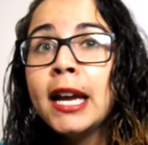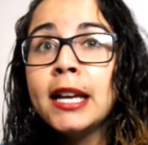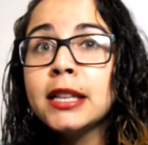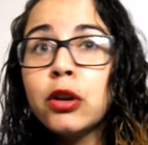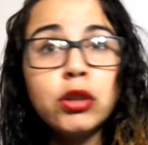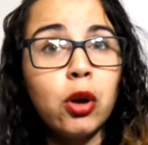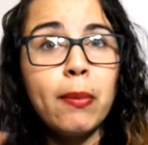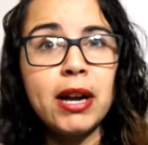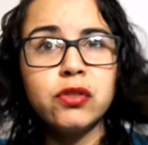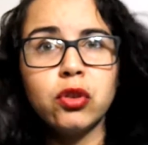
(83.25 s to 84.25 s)
Então eu tenho
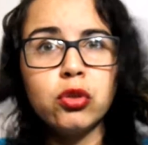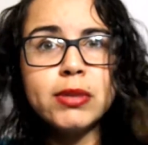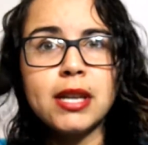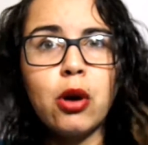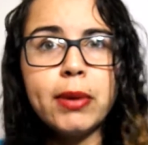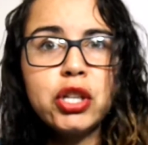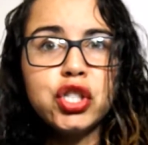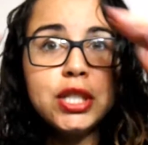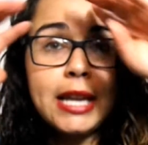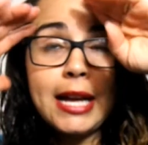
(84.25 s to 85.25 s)
mais volumes
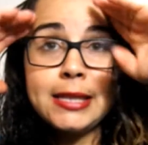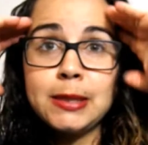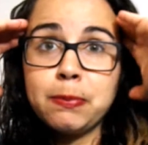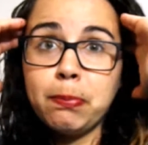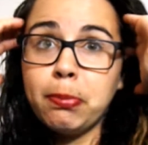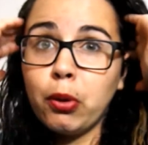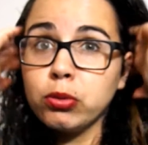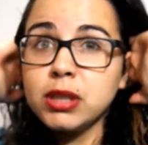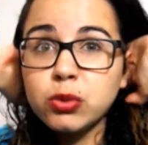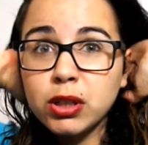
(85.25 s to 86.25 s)
realmente nas
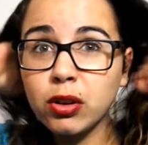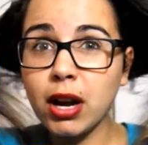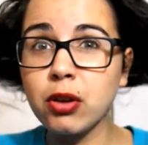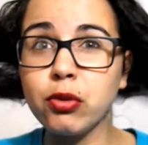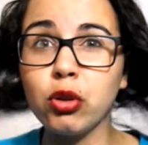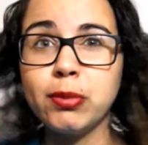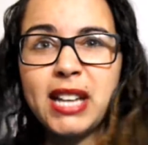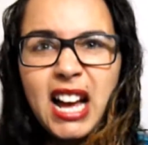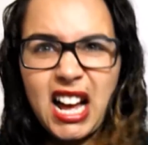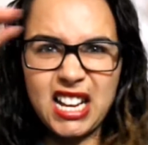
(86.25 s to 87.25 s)
pontas. Quando eu quero um volume
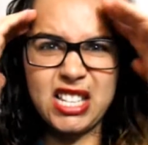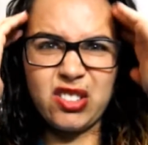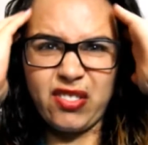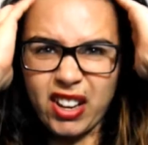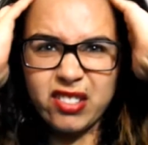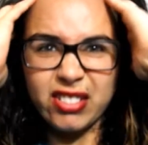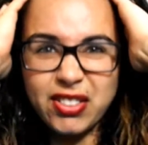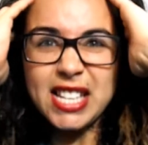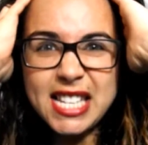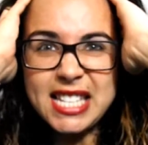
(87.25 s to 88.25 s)
na raiz, eu venho e
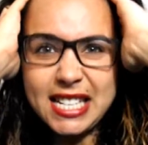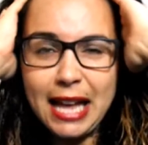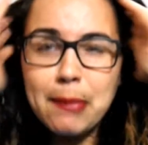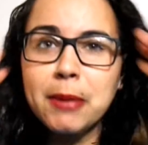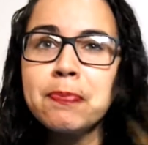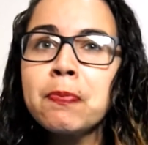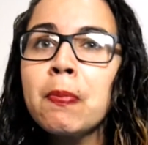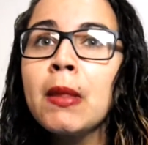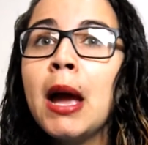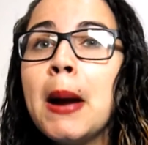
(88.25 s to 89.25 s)
faço assim, sabe?
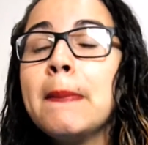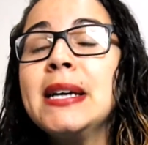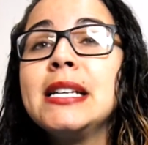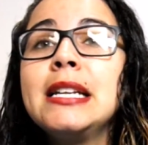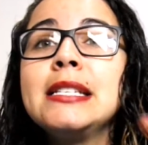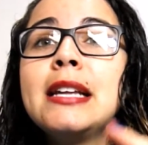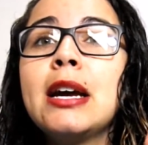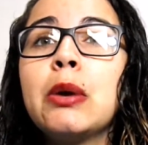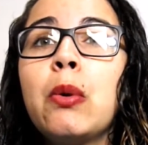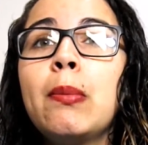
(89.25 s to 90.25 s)
Mas eles
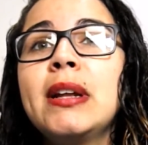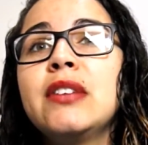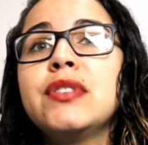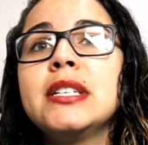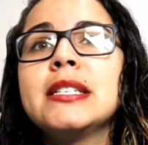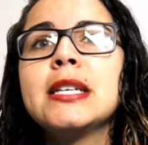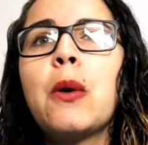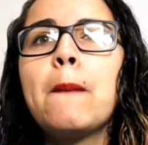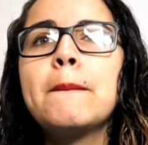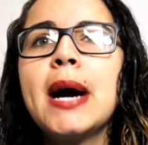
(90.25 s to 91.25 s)
deram uma
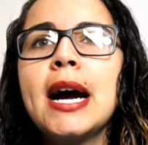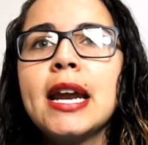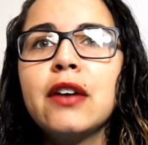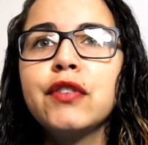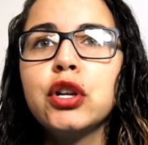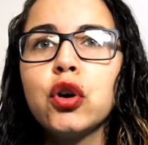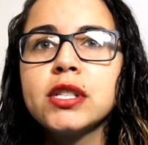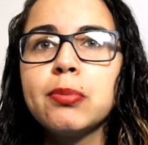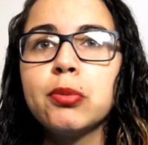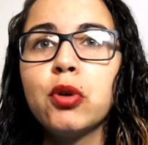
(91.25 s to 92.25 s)
definição
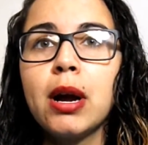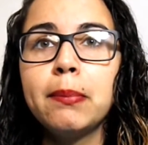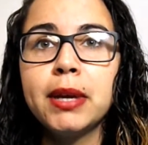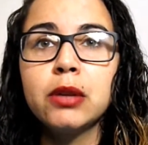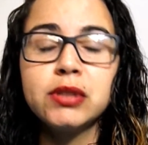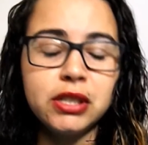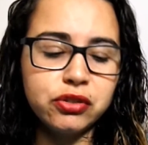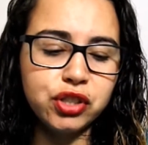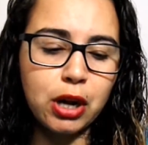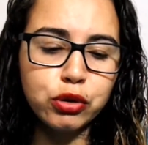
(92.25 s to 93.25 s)
maravilhosa pro meu cabelo, sem
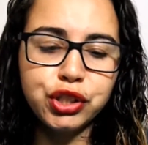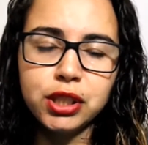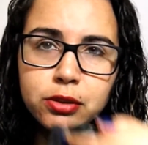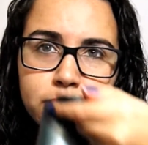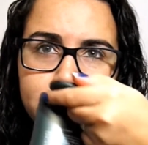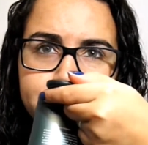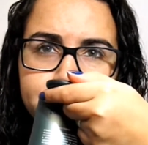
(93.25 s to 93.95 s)
tirar o cheiro, né?